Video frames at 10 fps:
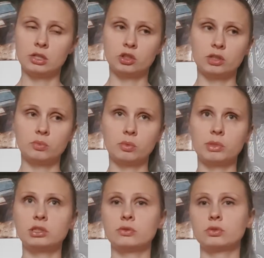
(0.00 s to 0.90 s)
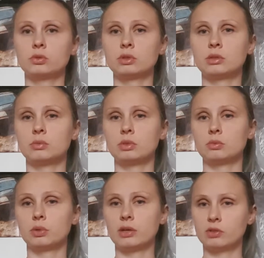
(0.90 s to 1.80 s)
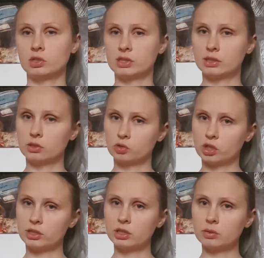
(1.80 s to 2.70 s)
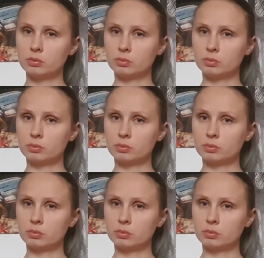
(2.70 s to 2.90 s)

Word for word: Czyli w momencie, w którym pojawia się zagrożenie,